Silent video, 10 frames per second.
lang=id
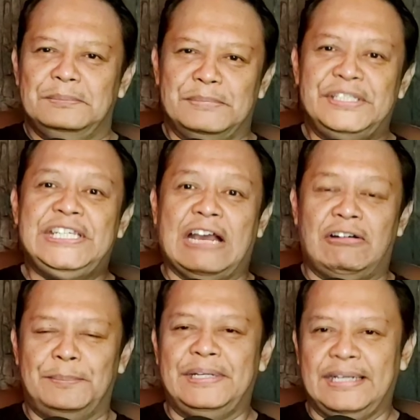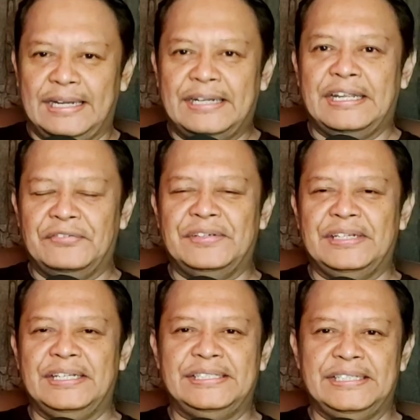menjawab dengan
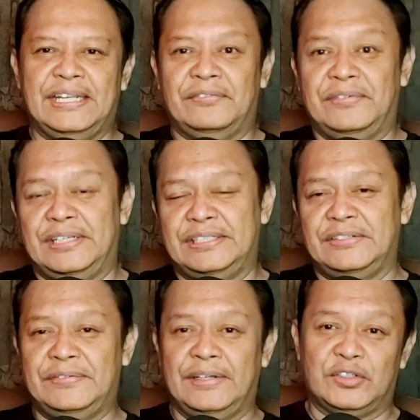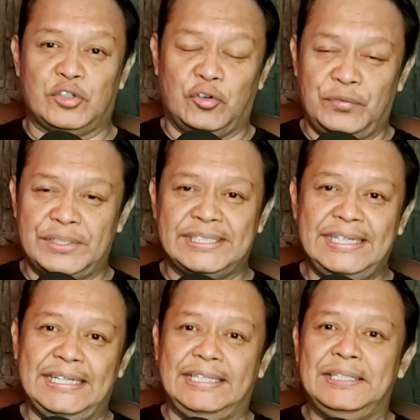definisi-definisi filosofis
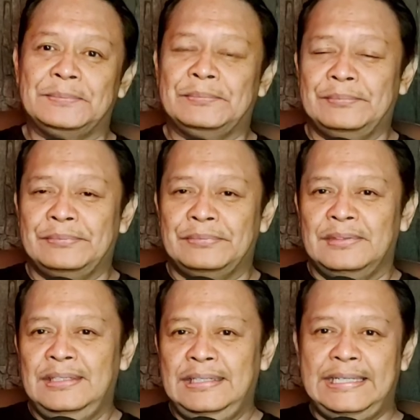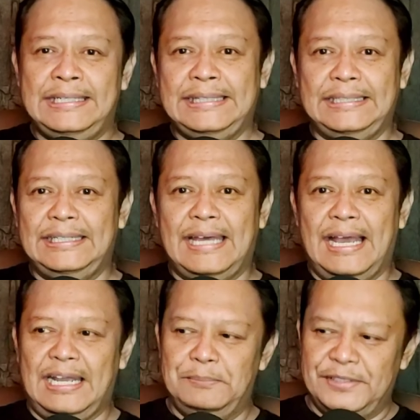ini, kita
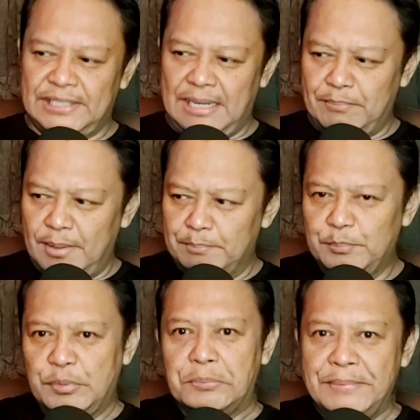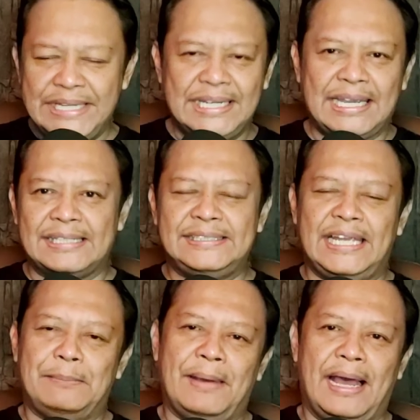tidak akan bisa membumikan
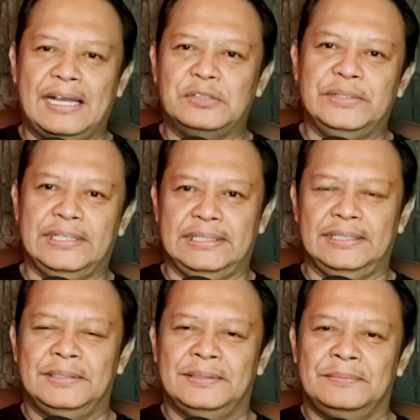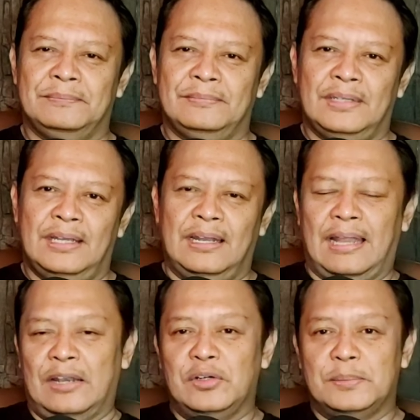siapa aku ini
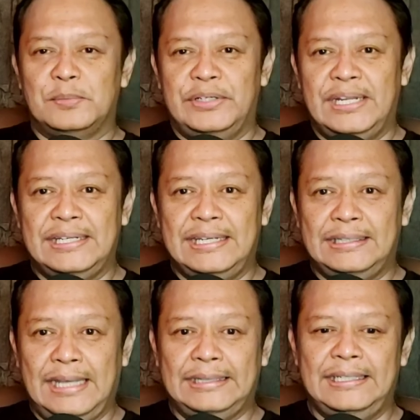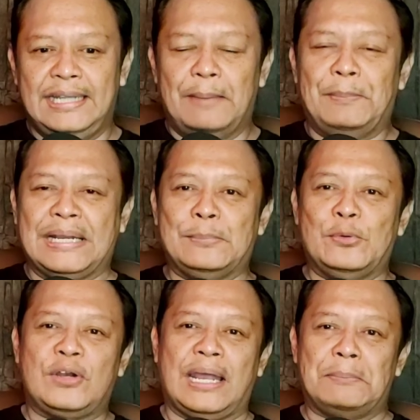lalu kemudian kita tidak
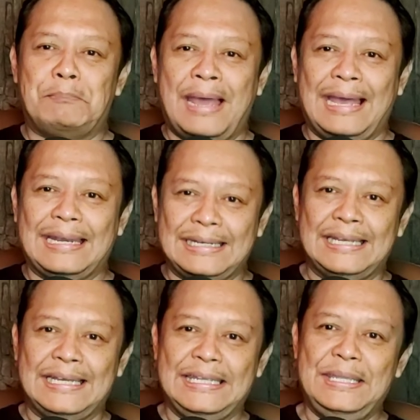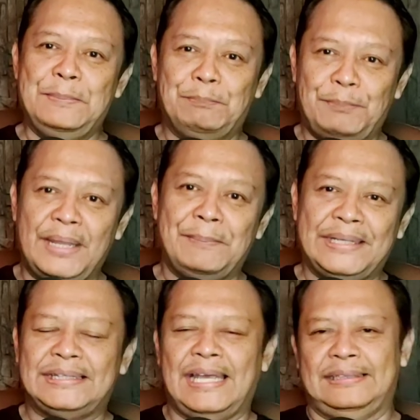menemukan makna
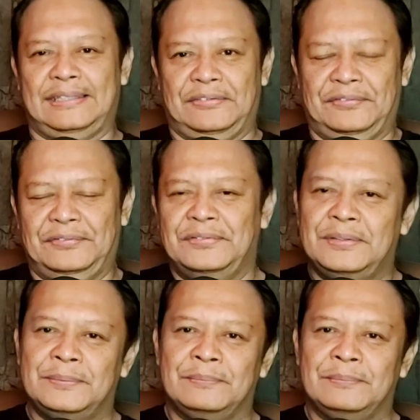implementatif.